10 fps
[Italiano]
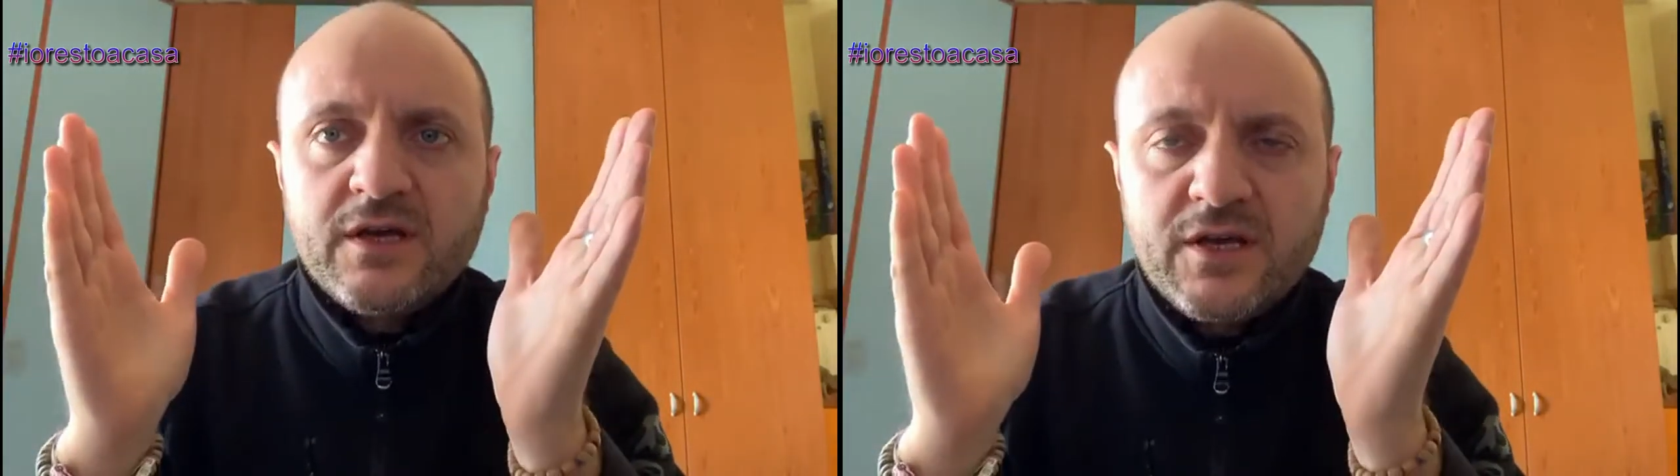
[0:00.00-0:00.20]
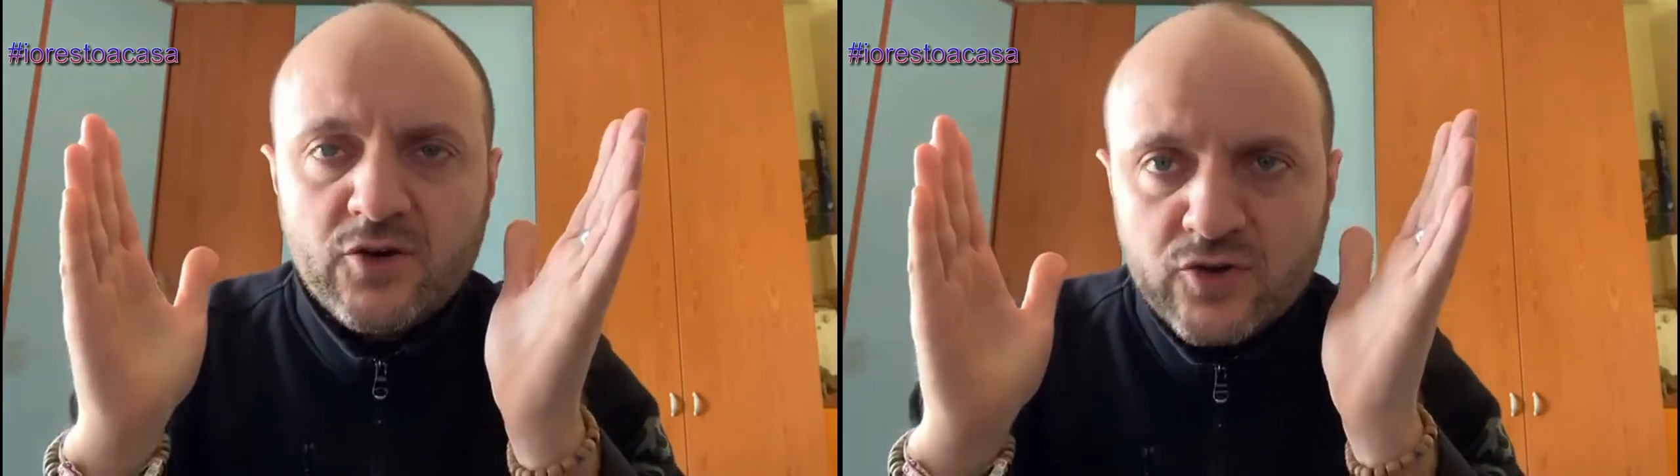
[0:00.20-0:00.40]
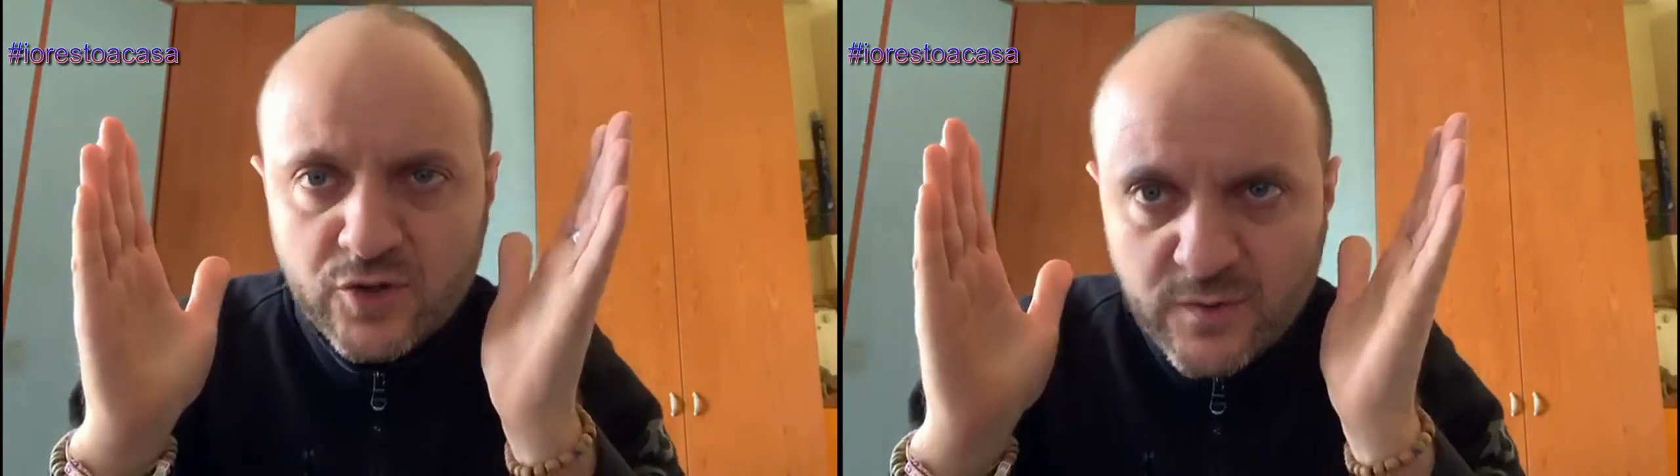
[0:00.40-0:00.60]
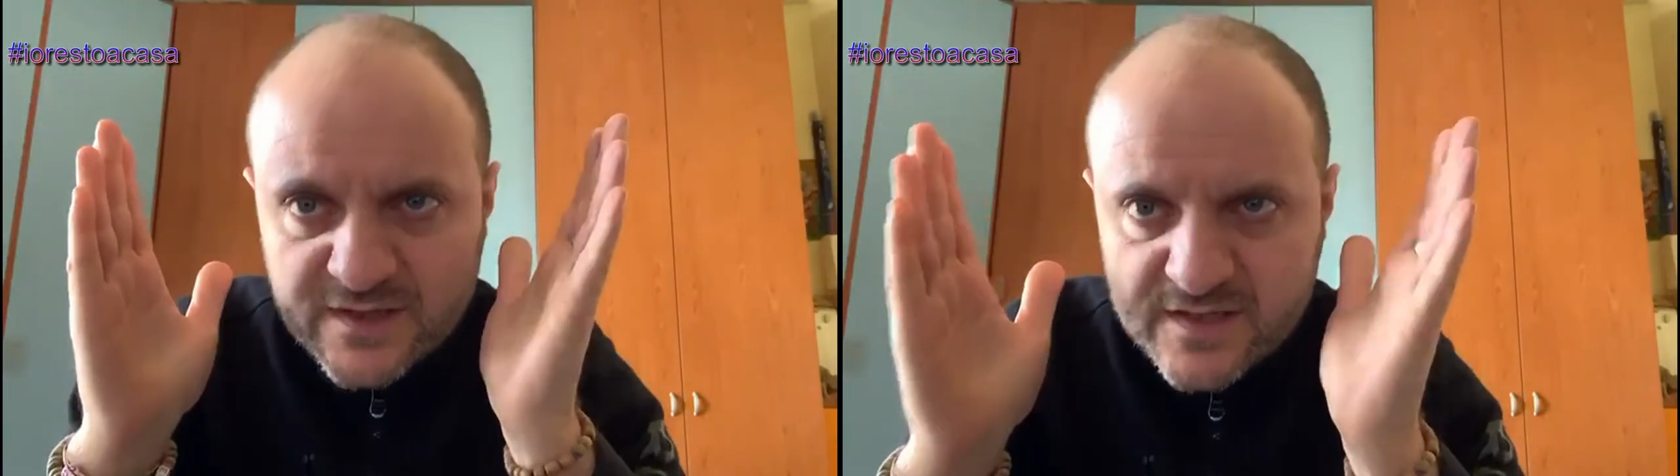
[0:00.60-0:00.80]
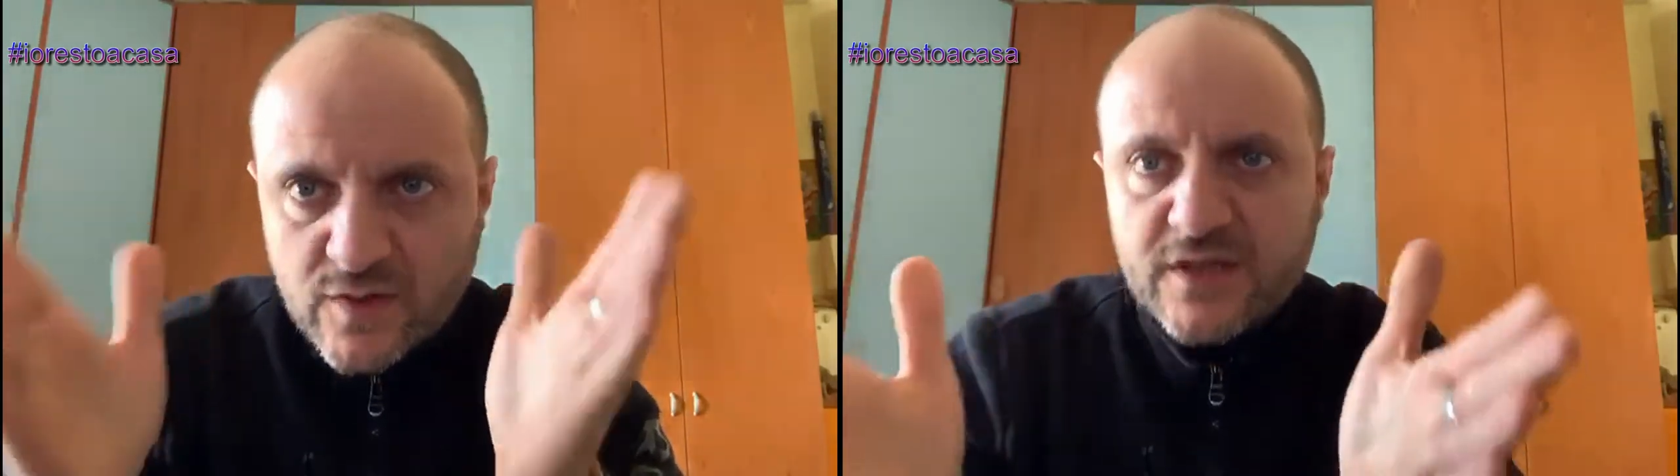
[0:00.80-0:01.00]
in
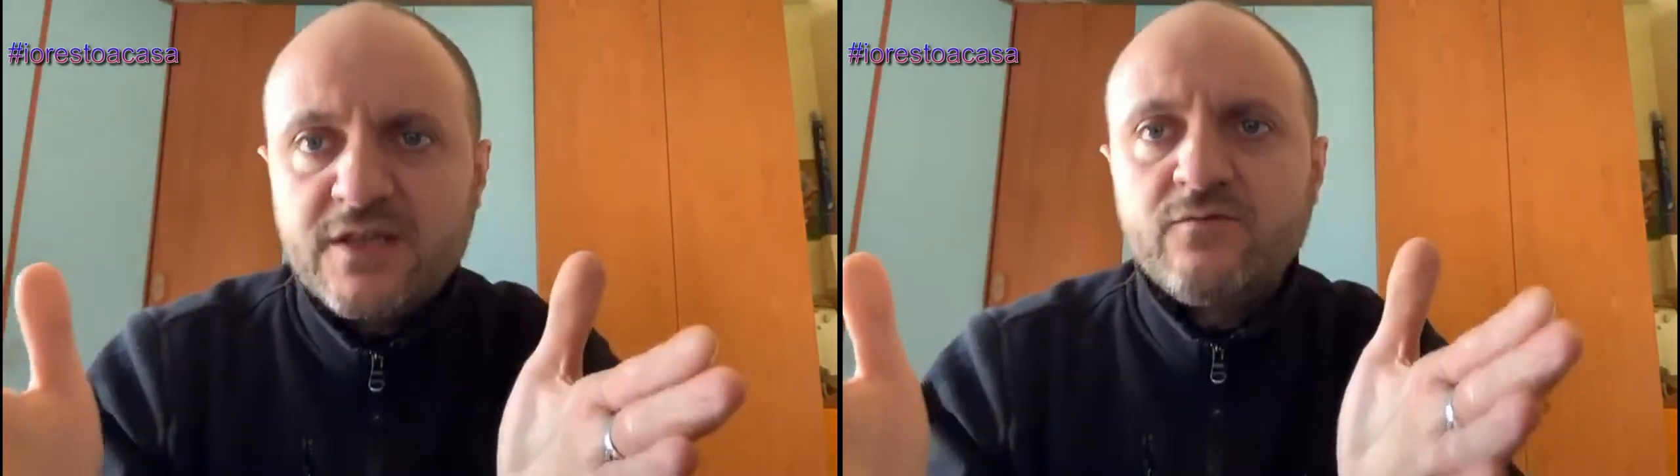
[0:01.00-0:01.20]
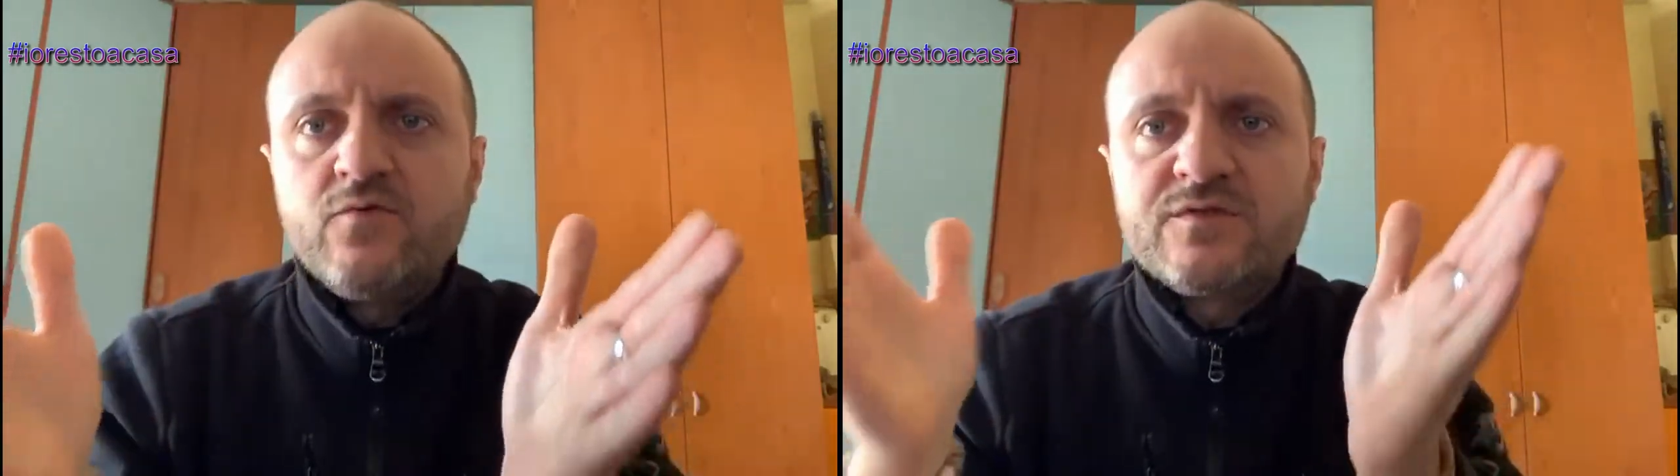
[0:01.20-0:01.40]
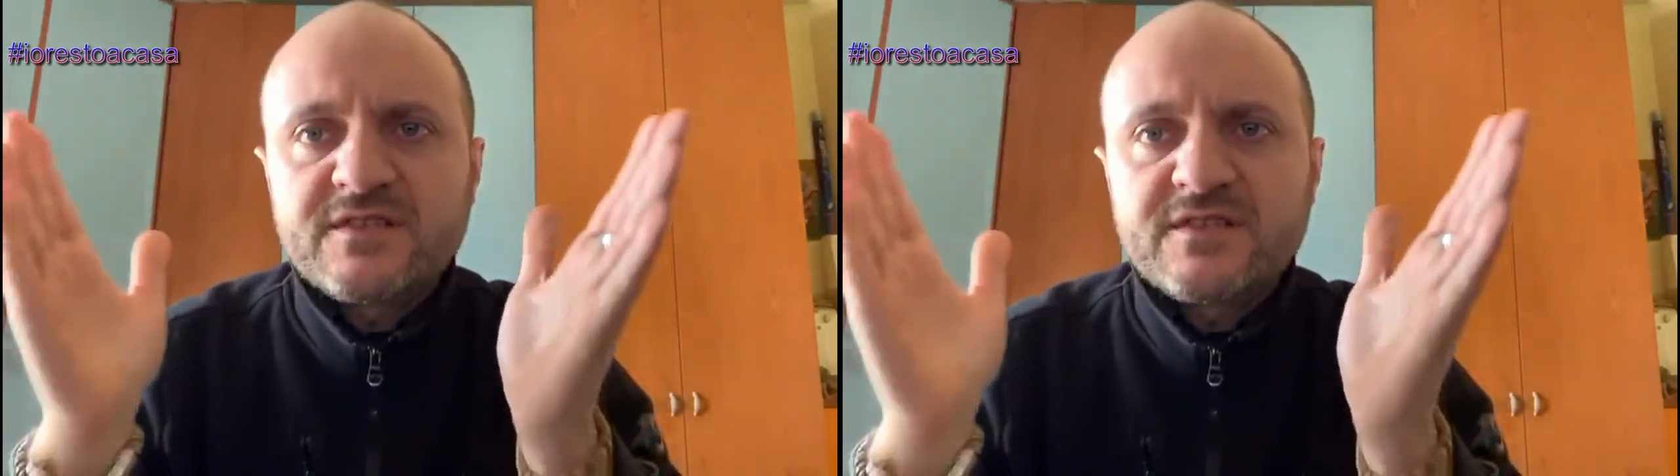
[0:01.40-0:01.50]
continuazione in tv,